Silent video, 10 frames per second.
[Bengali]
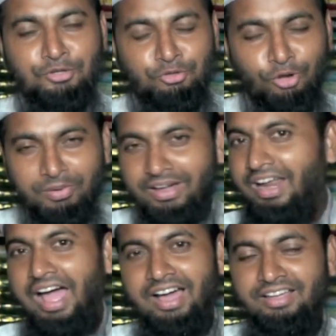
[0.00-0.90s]
সবার
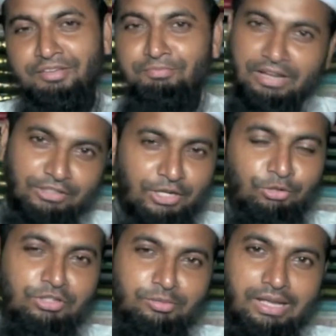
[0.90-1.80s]
আগে প্রাধান্য
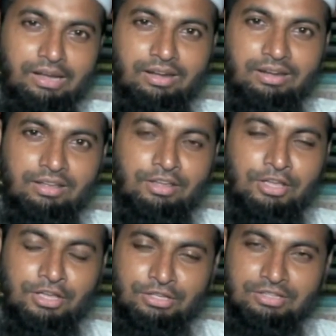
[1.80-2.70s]
দেবেন
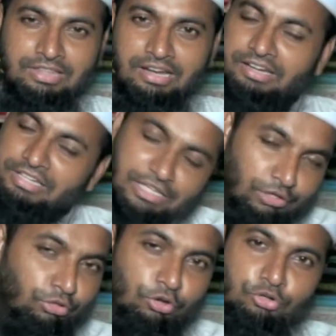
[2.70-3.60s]
তারা
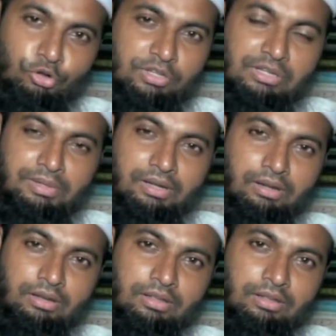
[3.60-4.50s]
নিজেরাও ধ্বংস হয়ে যাবেন
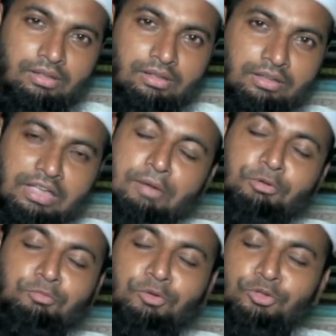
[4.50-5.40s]

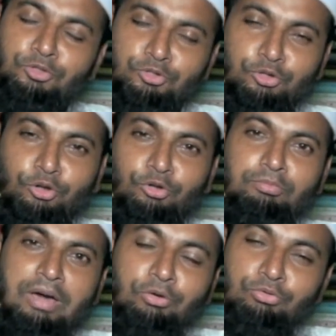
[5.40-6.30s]
কেয়ামত পর্যন্ত সকল
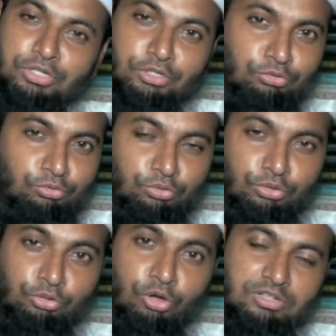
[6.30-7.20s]
মানুষ কিন্তু
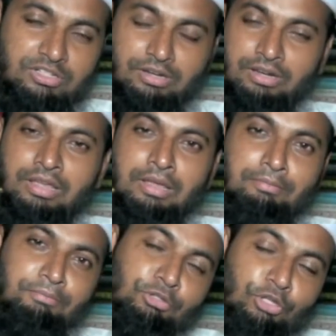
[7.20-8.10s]
ধ্বংসের
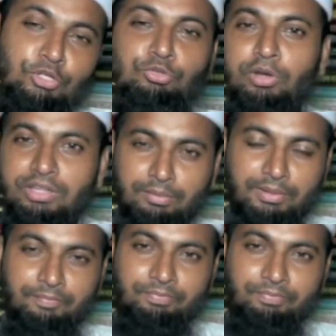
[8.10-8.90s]
ভিতরেই চলে যাবে